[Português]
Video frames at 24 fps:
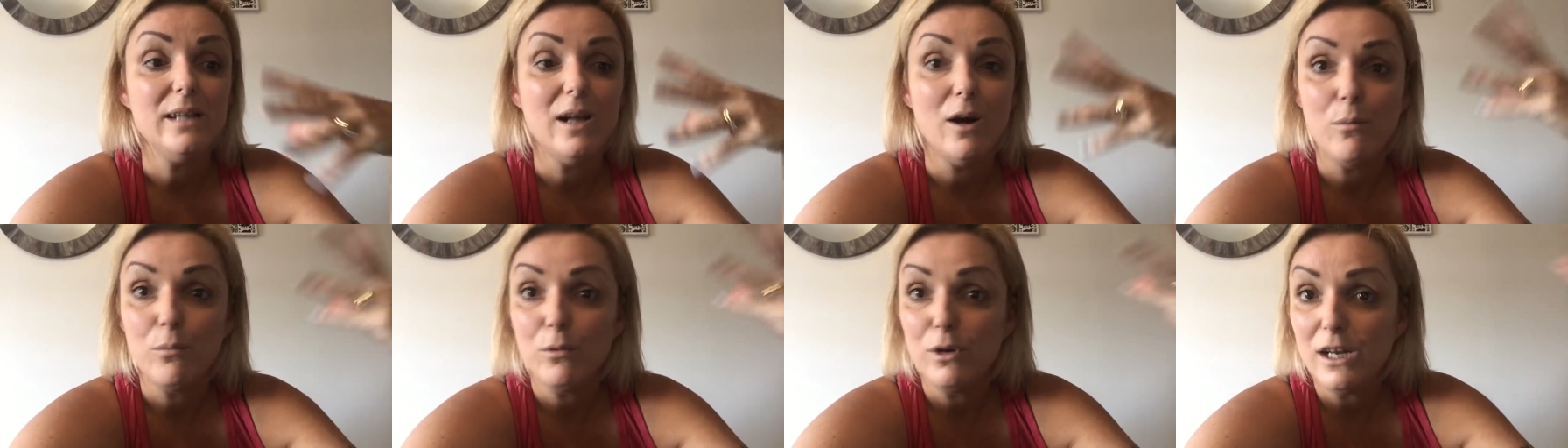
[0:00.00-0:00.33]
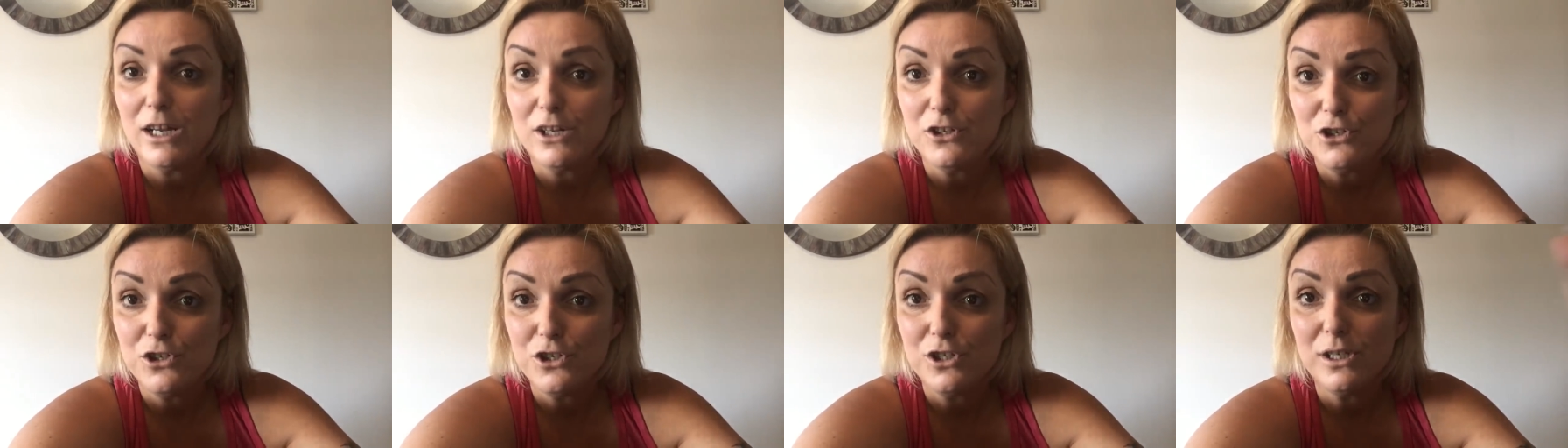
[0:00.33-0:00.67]
dá uma
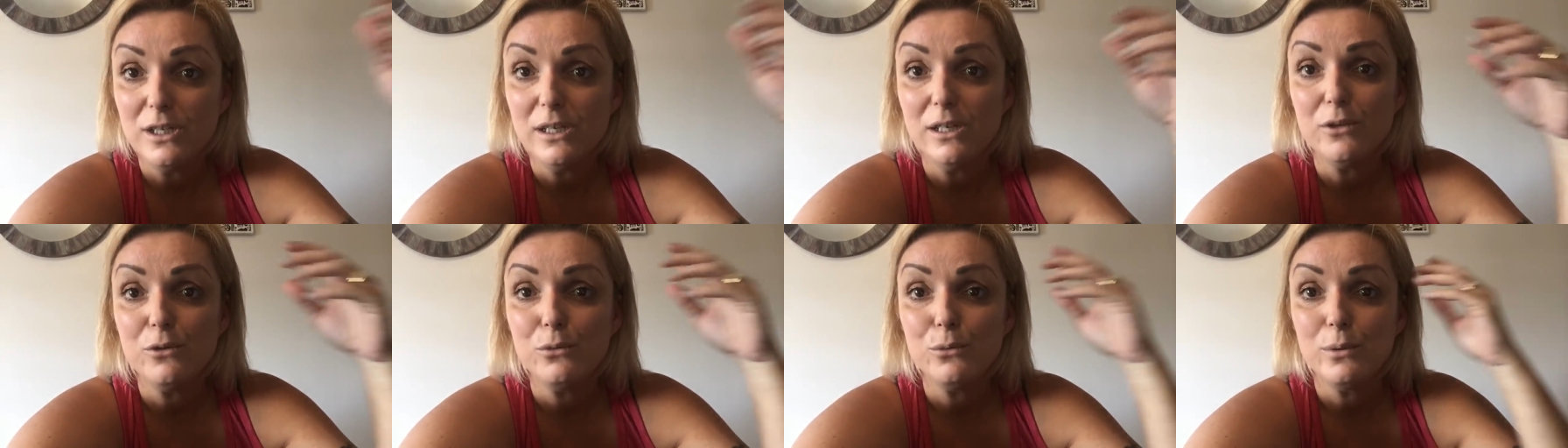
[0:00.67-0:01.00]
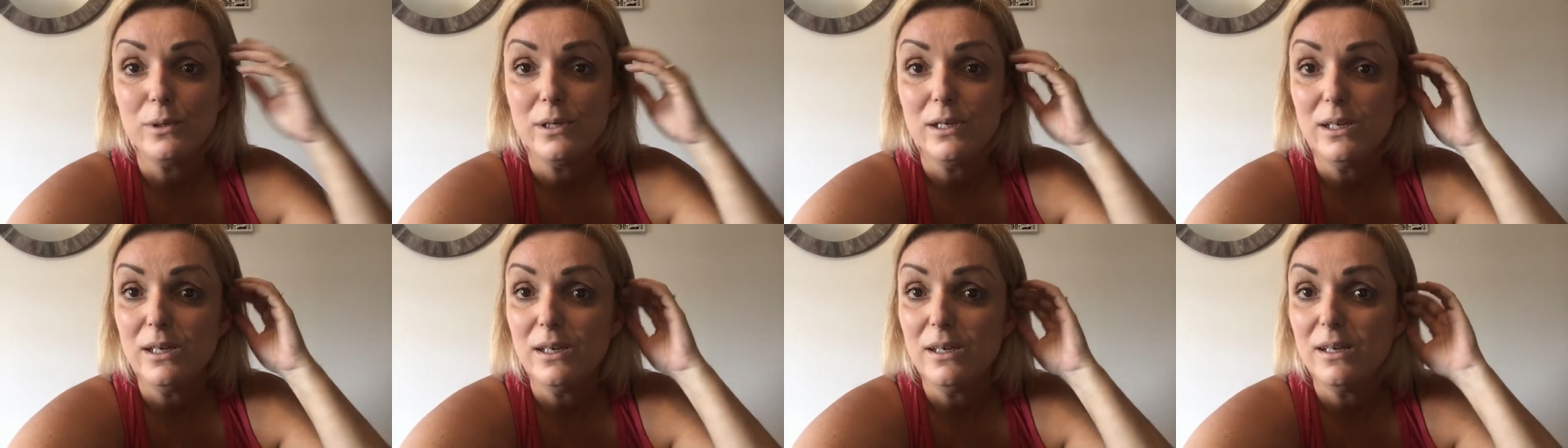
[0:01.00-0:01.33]
olhadinha no
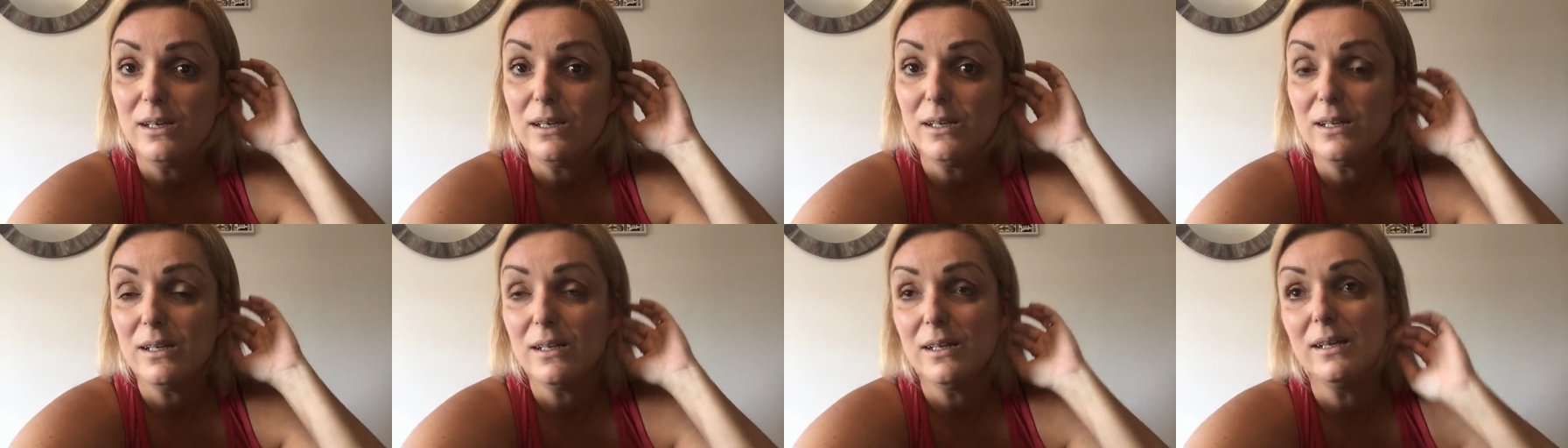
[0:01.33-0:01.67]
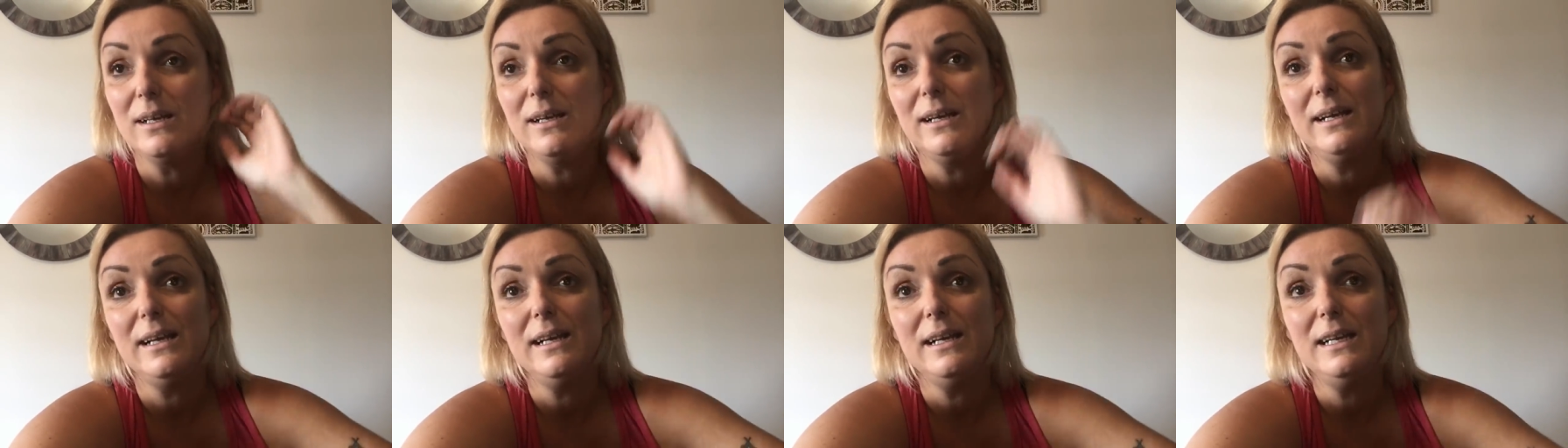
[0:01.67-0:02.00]
que
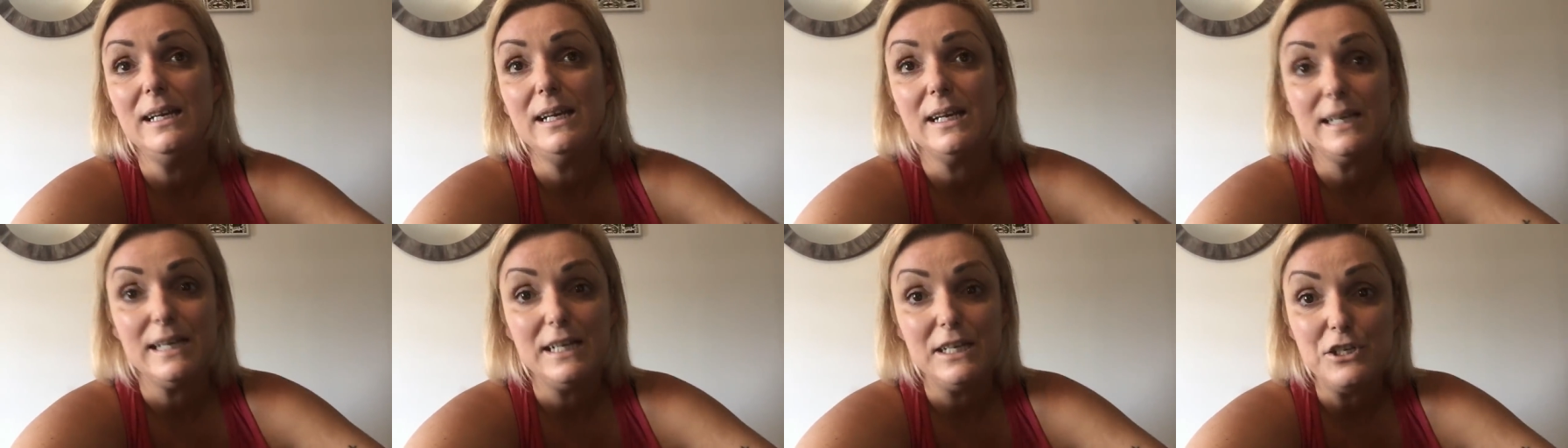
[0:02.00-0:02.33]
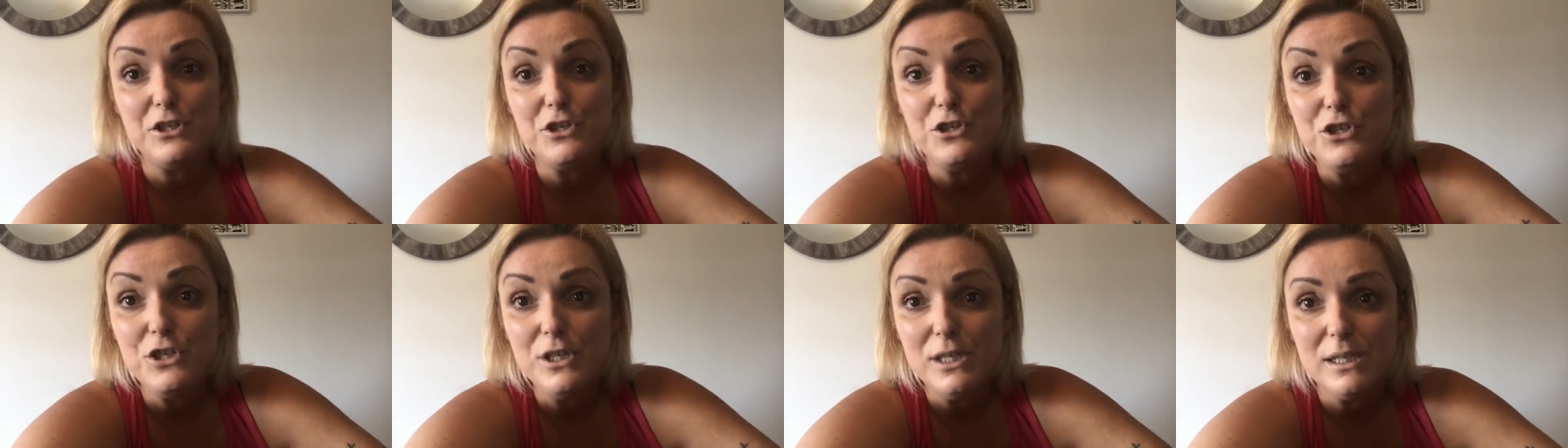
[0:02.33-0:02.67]
ele
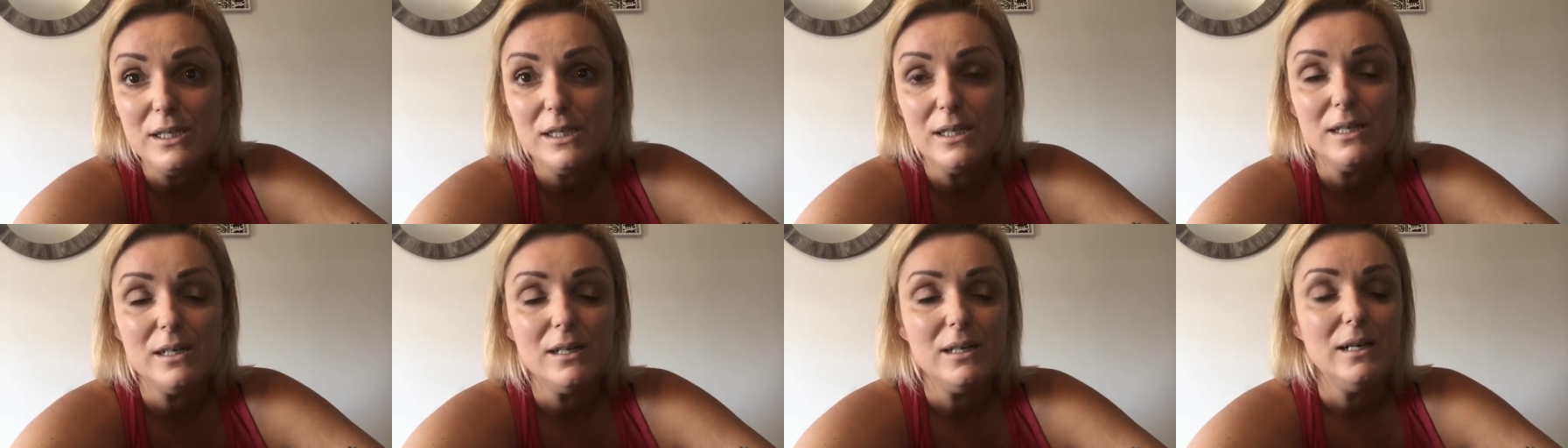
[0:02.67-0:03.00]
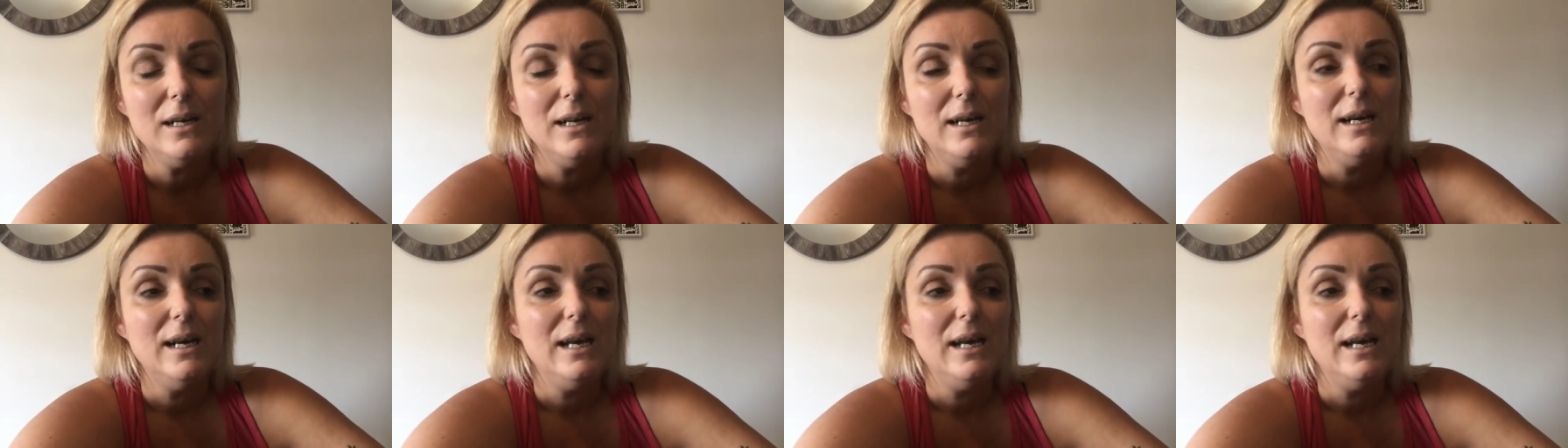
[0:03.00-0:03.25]
acredita.